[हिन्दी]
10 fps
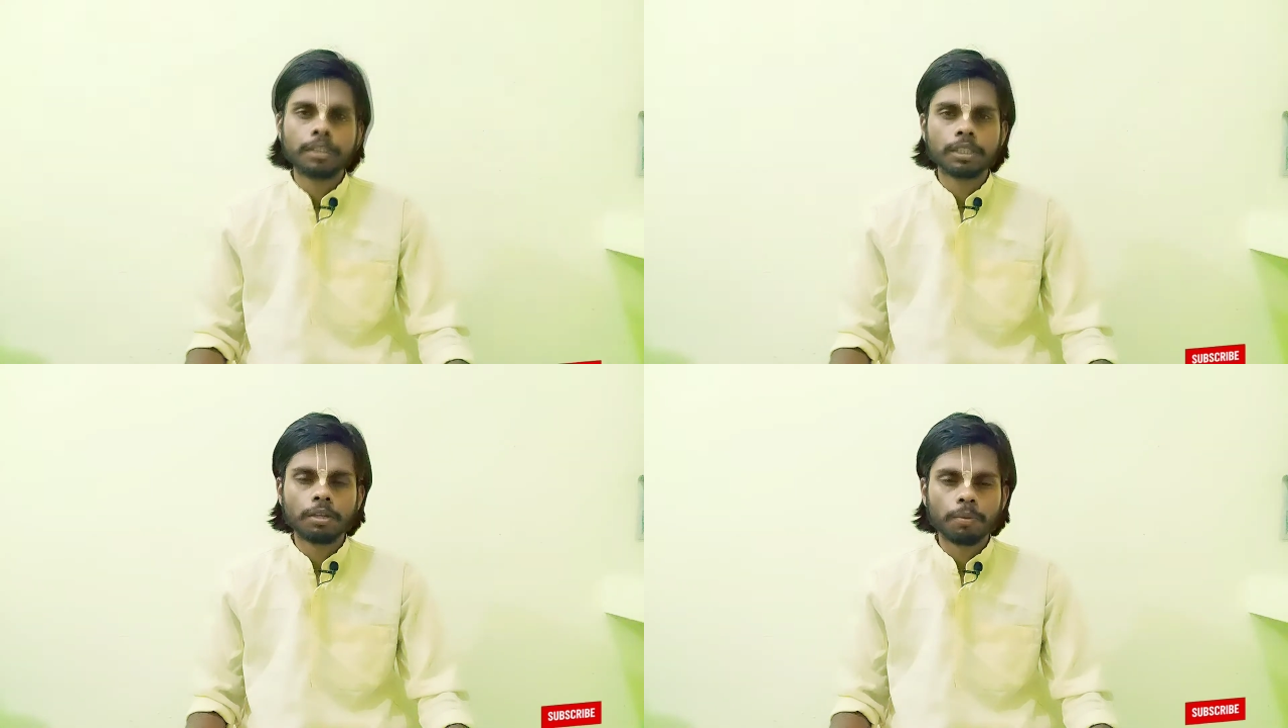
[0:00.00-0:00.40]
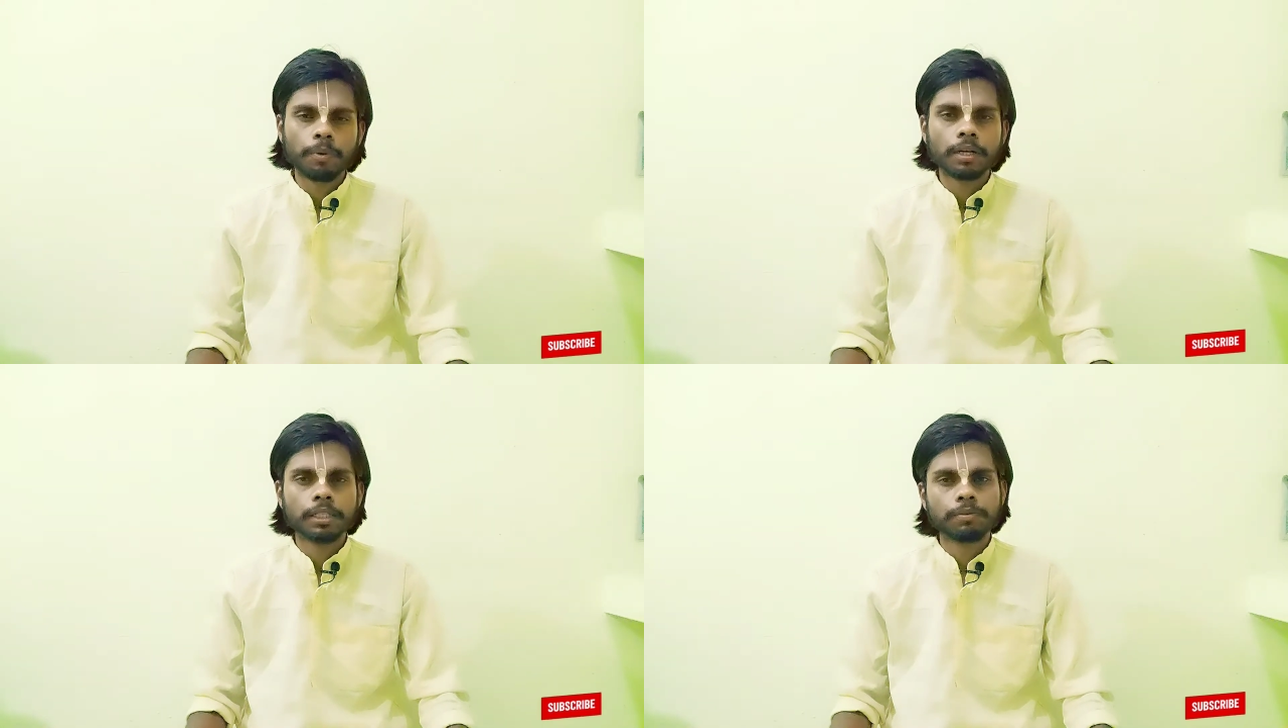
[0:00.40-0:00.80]
निश्चित
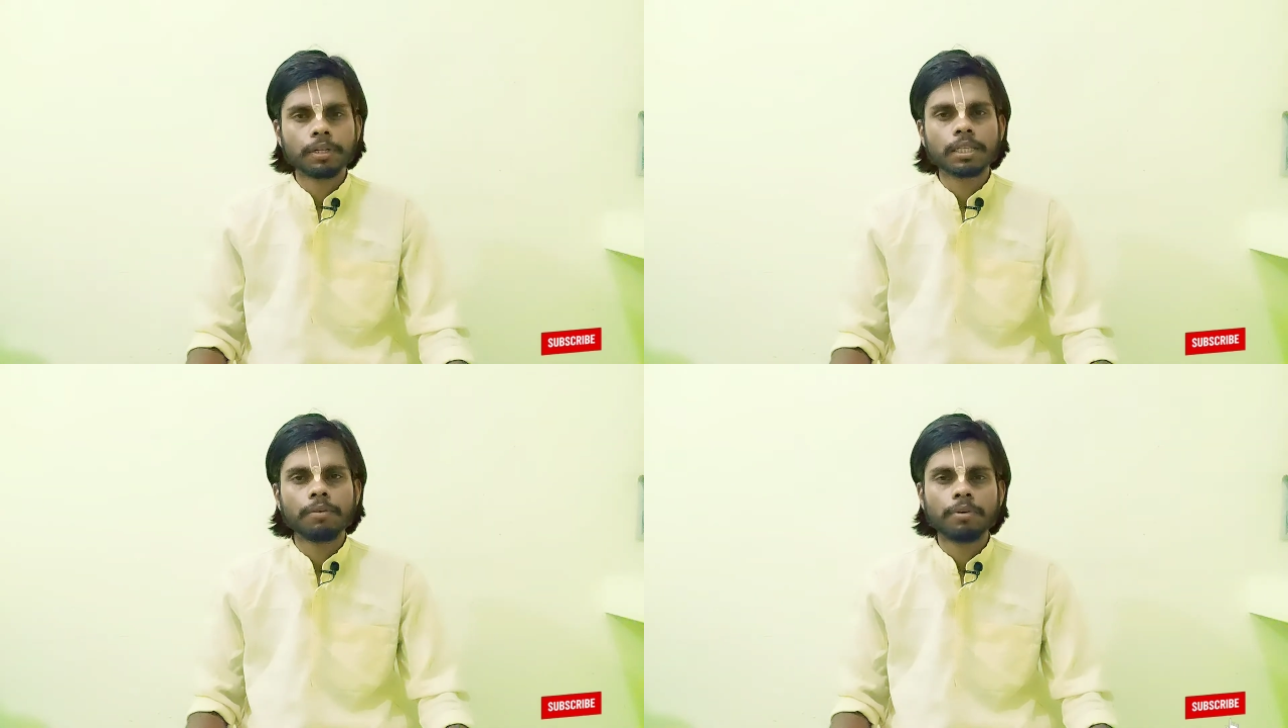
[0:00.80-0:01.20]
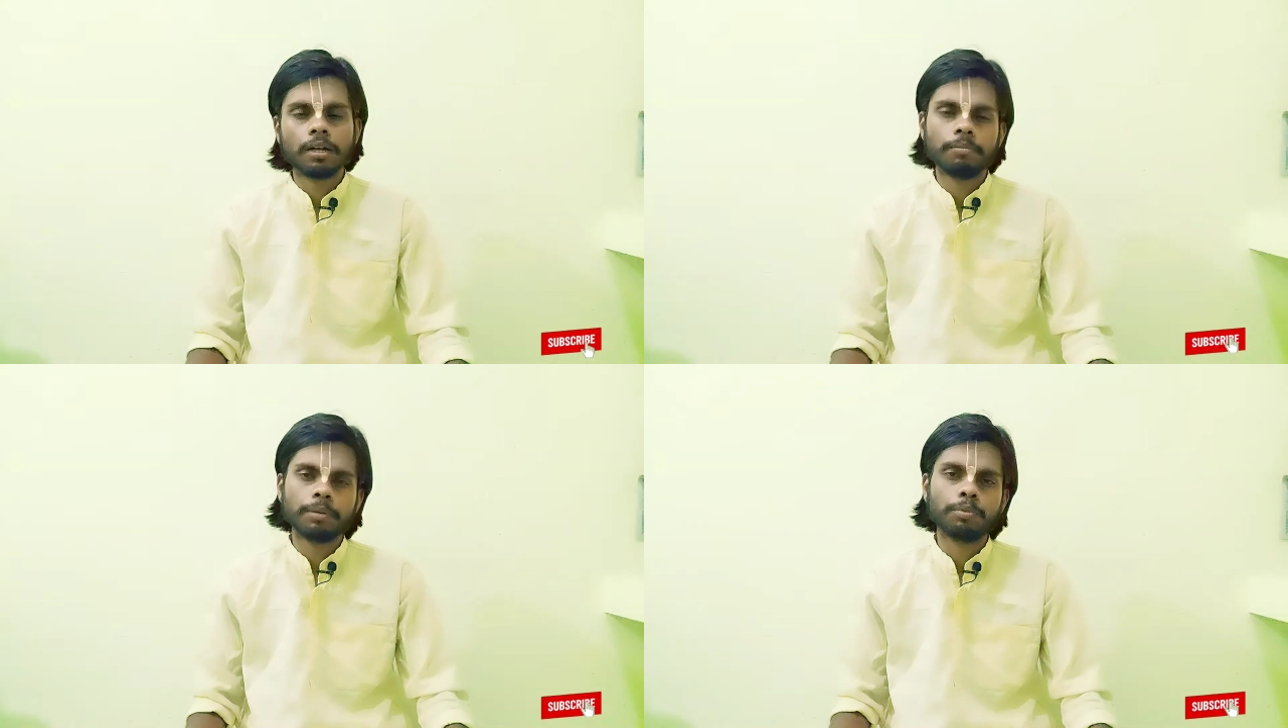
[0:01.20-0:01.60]
तौर पर इस व्रत का
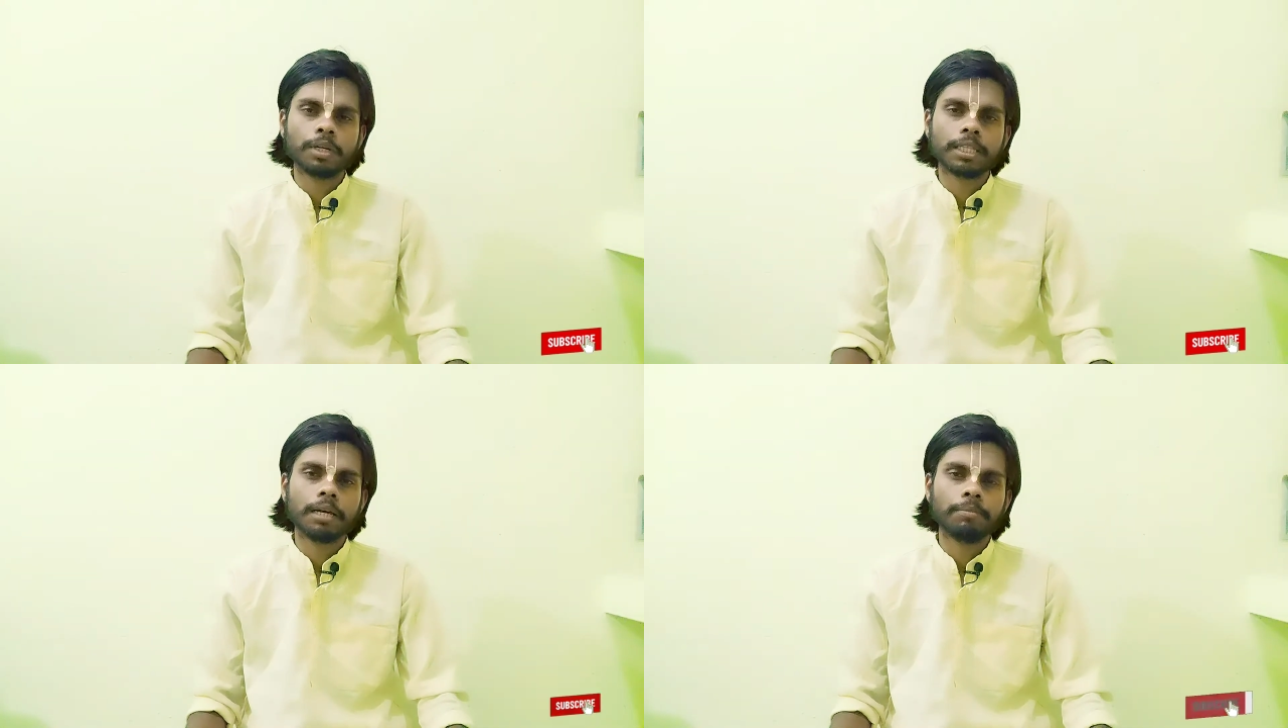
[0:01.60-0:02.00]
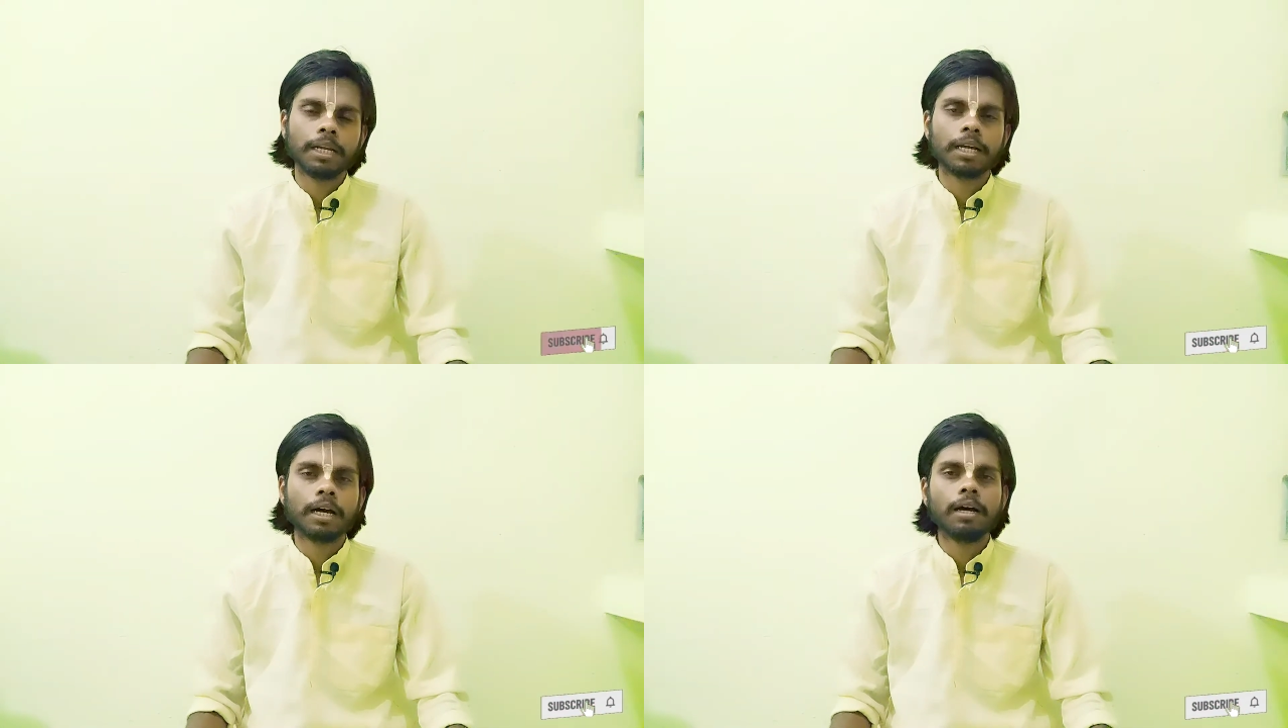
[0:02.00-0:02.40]
फल हमें पूर्णतः
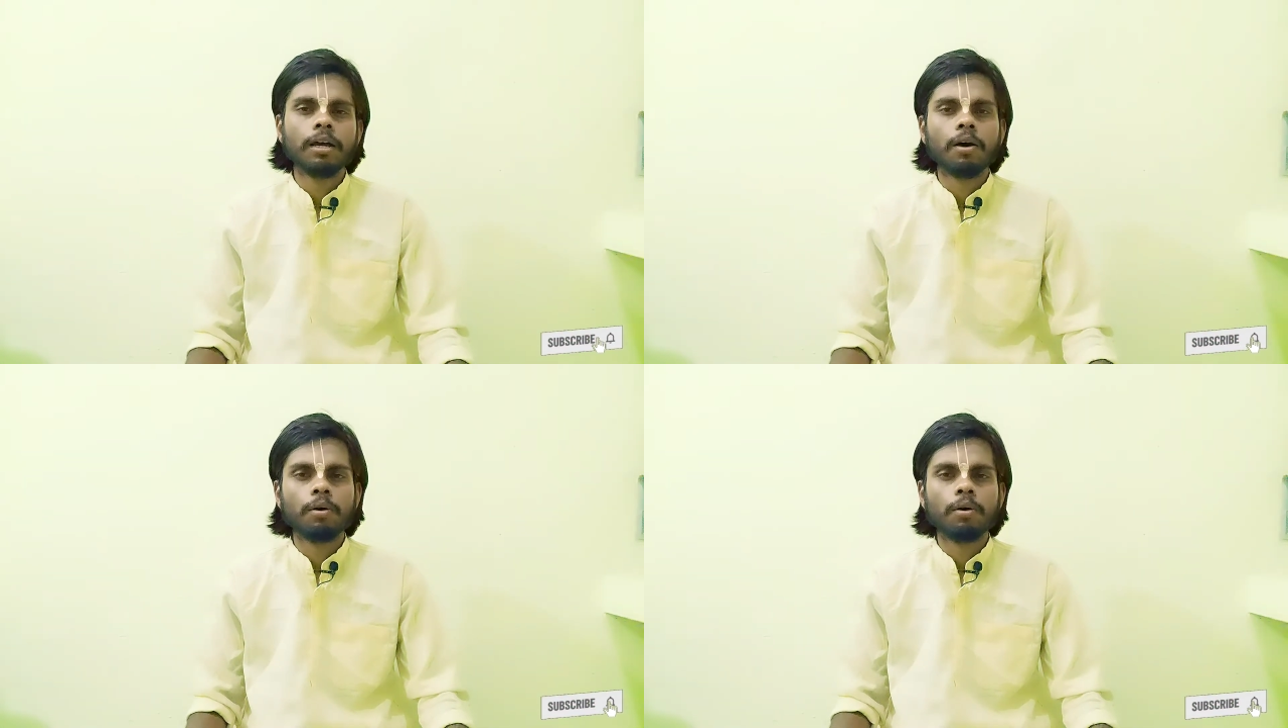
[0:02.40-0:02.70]
मिलेगा